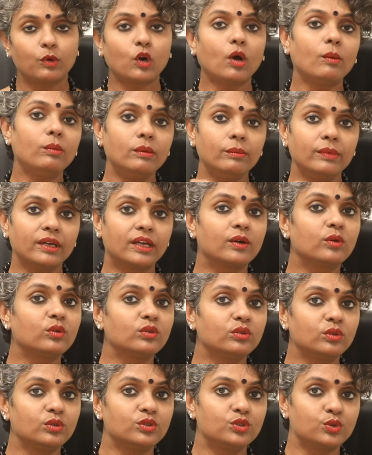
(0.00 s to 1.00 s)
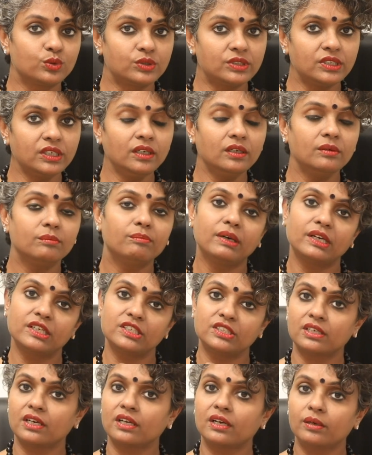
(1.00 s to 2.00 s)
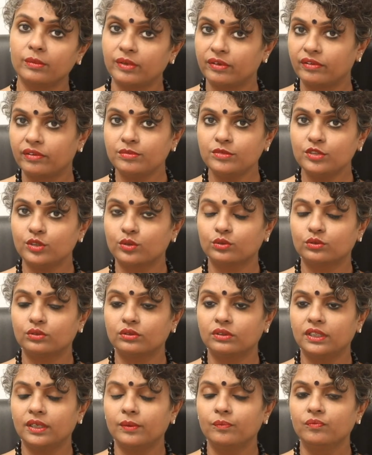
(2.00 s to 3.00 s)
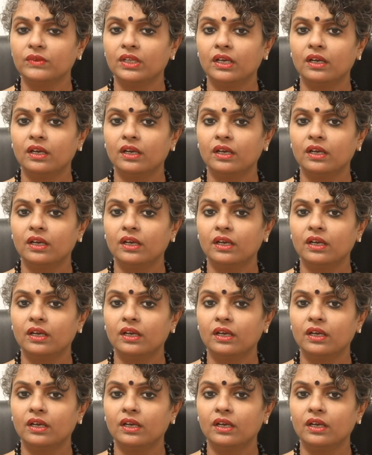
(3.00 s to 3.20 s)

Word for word: ప్రాబ్లం ఎక్కడుందో చూసి పరిష్కారం ఇవ్వడం జరుగుతుంది